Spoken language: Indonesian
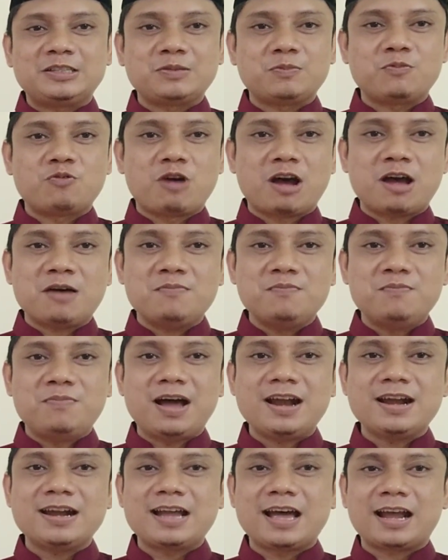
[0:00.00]
sebuah
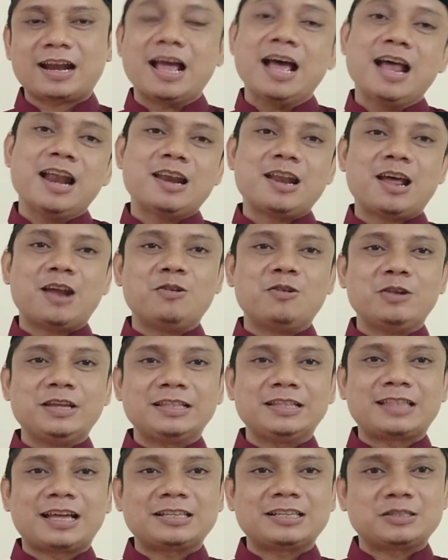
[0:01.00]
bandar
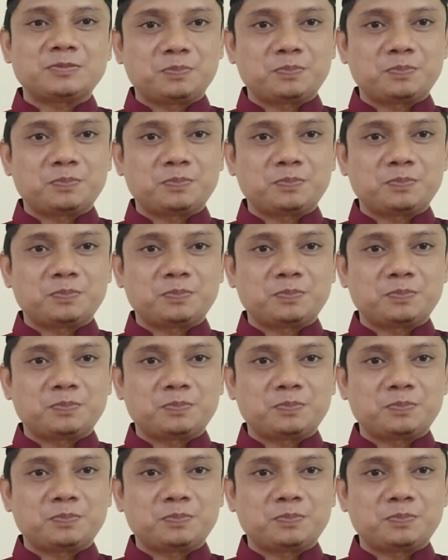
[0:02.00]
lalu lintas